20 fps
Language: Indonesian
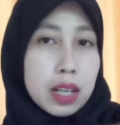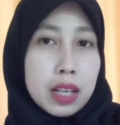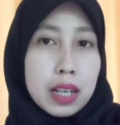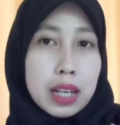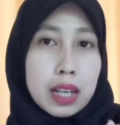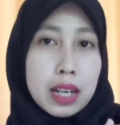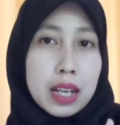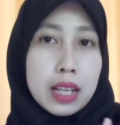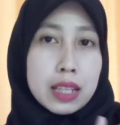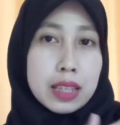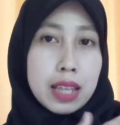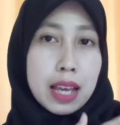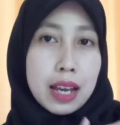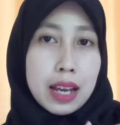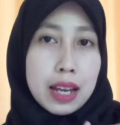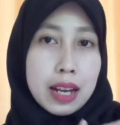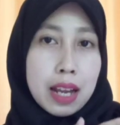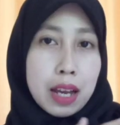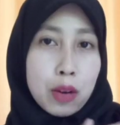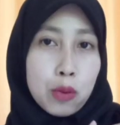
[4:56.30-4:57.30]
Karena
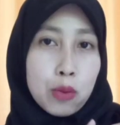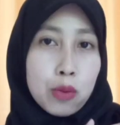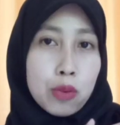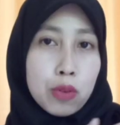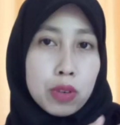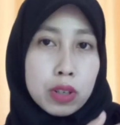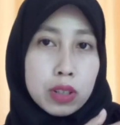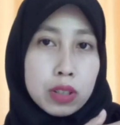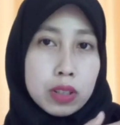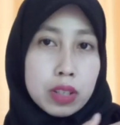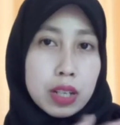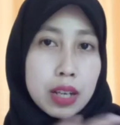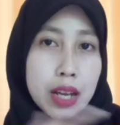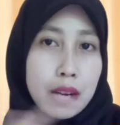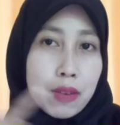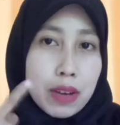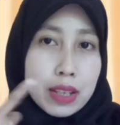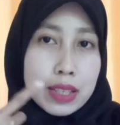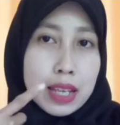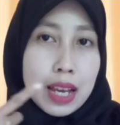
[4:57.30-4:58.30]
tangan aku e,
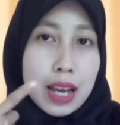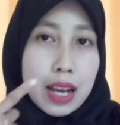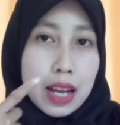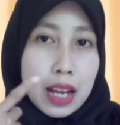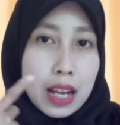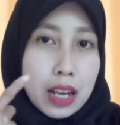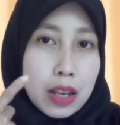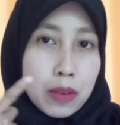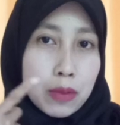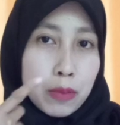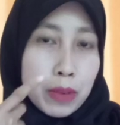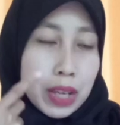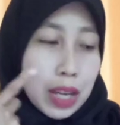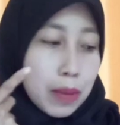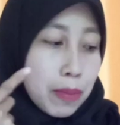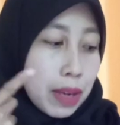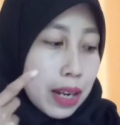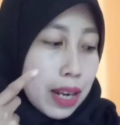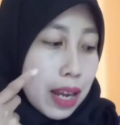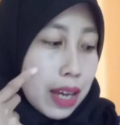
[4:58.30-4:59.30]
dengan wajah agak
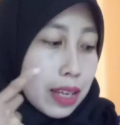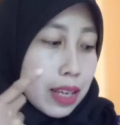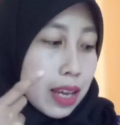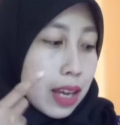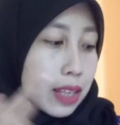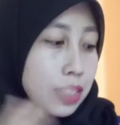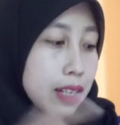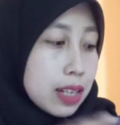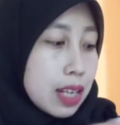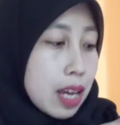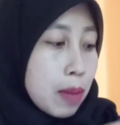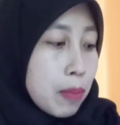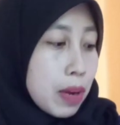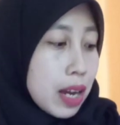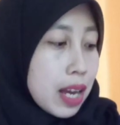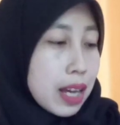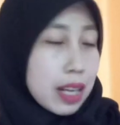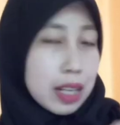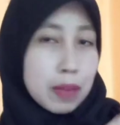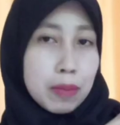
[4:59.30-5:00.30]
lumayan beda ya. Jadi,
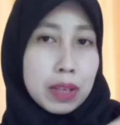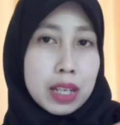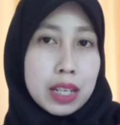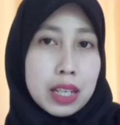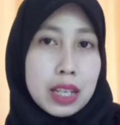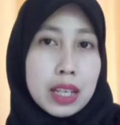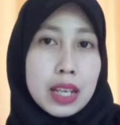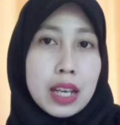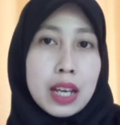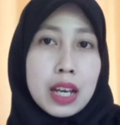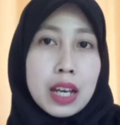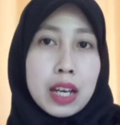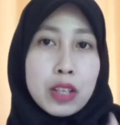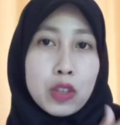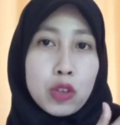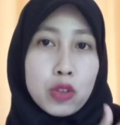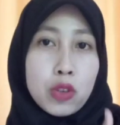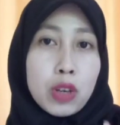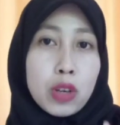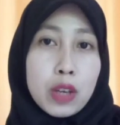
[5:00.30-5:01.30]
apakah krim ini
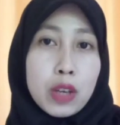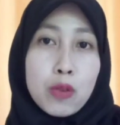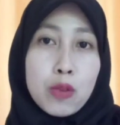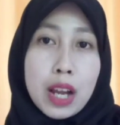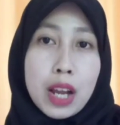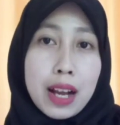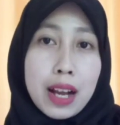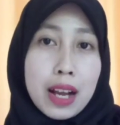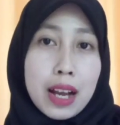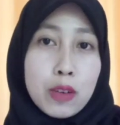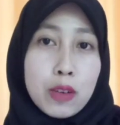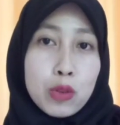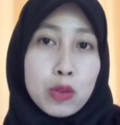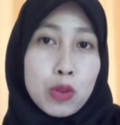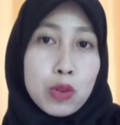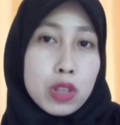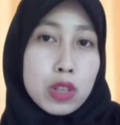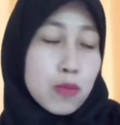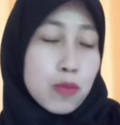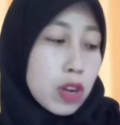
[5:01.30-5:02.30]
cocok digunakan
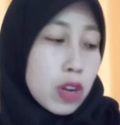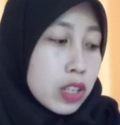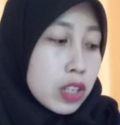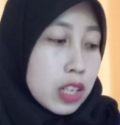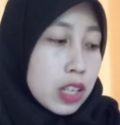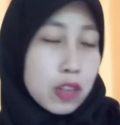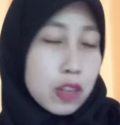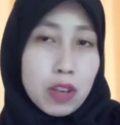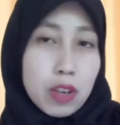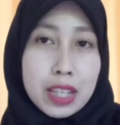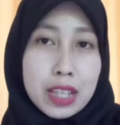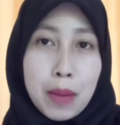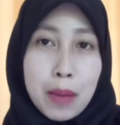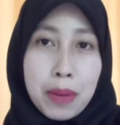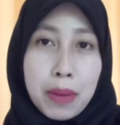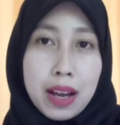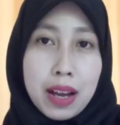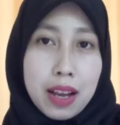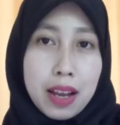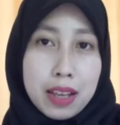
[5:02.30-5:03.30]
untuk semua jenis kulit
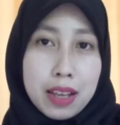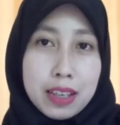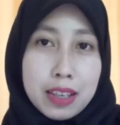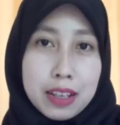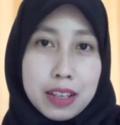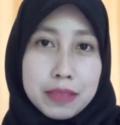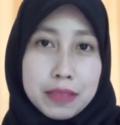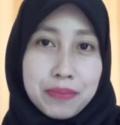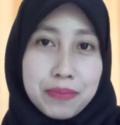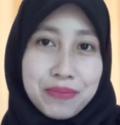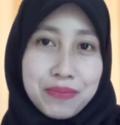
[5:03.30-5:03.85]
apa enggaknya?